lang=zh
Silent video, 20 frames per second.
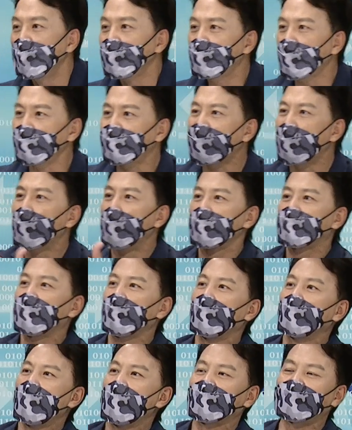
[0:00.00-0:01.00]
就像我
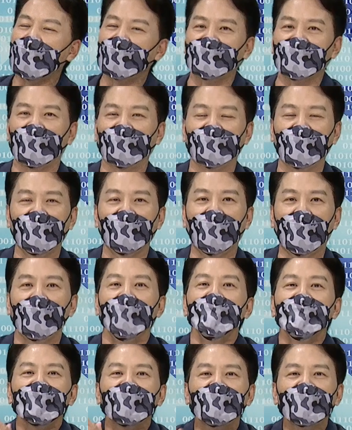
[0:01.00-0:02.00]
车标上讲的一样，
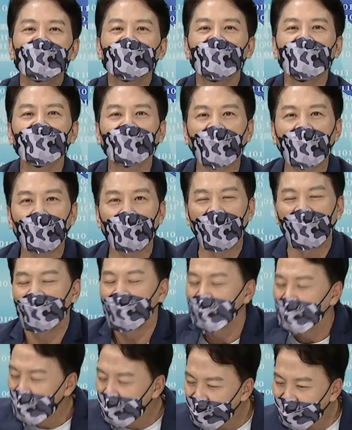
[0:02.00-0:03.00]
四星
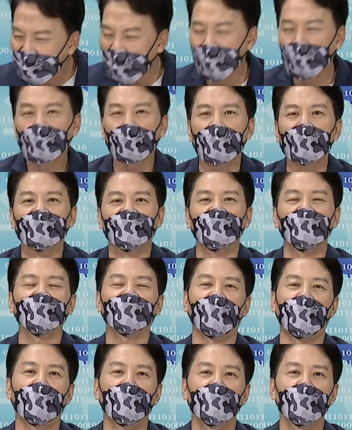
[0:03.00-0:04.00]
KY 再创
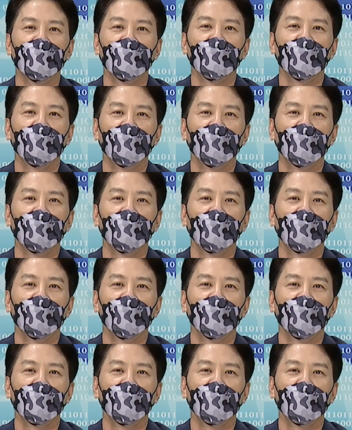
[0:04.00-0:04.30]
新高。